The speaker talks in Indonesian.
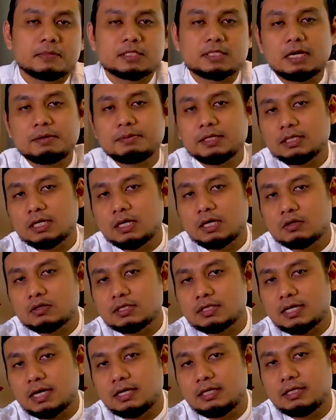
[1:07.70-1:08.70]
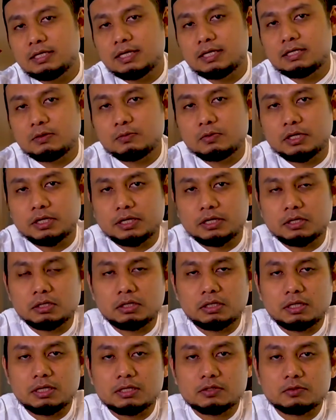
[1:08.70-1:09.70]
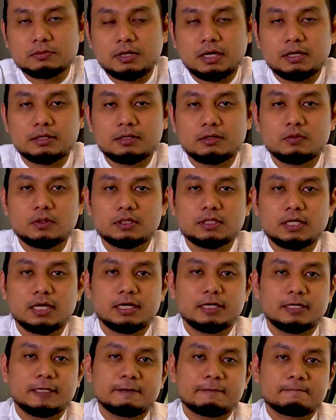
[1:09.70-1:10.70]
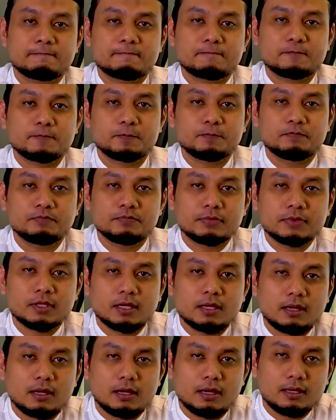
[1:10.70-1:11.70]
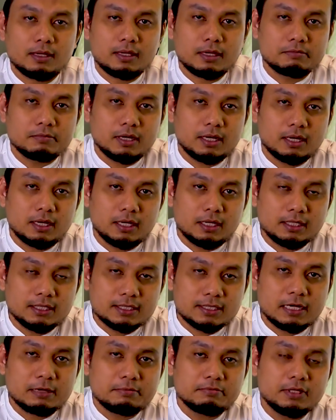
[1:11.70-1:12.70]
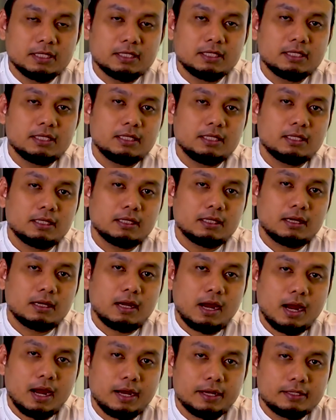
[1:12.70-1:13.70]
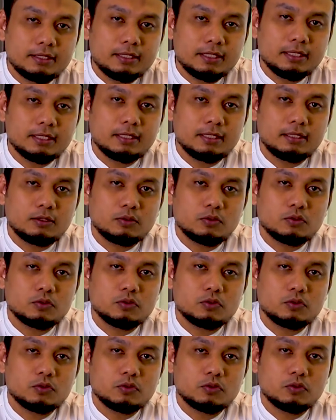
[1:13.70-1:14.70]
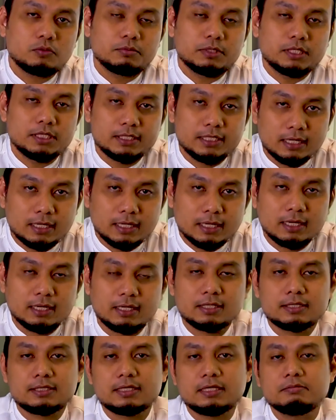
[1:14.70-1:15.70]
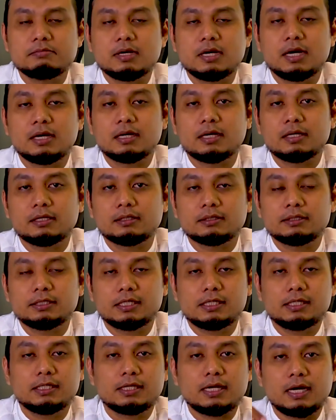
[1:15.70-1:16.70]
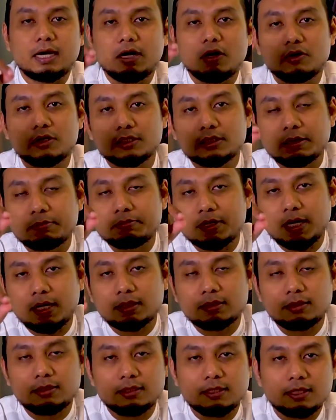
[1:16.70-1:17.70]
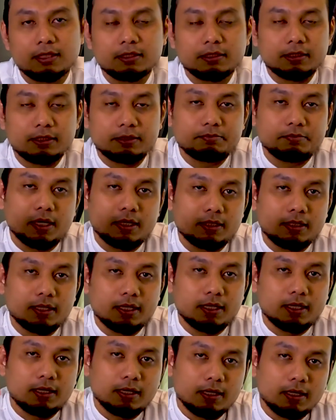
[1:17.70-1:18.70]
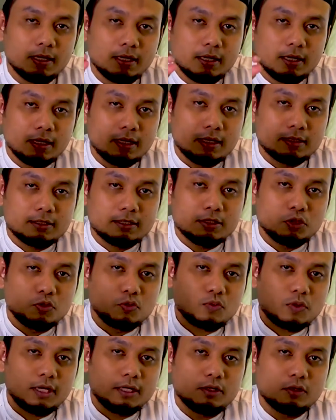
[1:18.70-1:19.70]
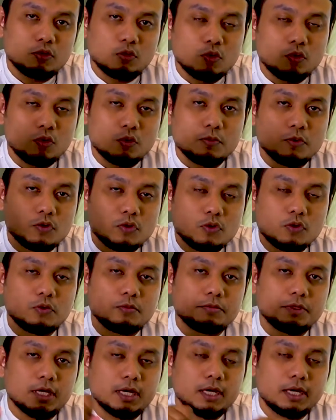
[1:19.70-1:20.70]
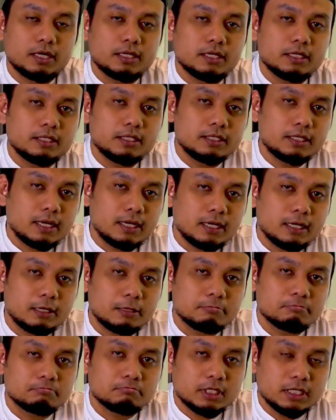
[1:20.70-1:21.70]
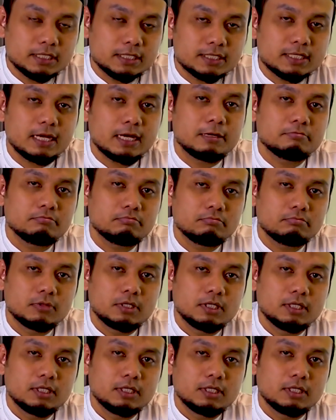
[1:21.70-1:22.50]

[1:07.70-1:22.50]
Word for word: sahabat naus kalian yang mulakan Allah Subhanahu wa taala agama Islam ini hadir untuk menjaga keseimbangan jadi kalau kita perhatikan kepada ketentuan hukum-hukum yang ada di dalam Islam,